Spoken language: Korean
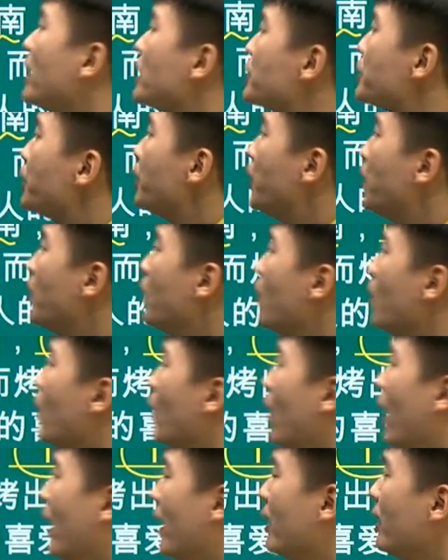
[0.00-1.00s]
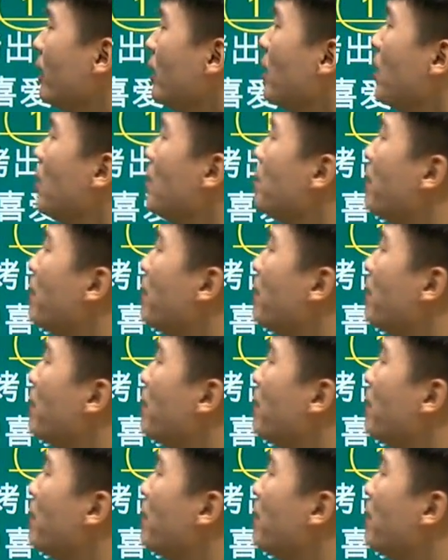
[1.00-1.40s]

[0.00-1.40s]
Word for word: 청称为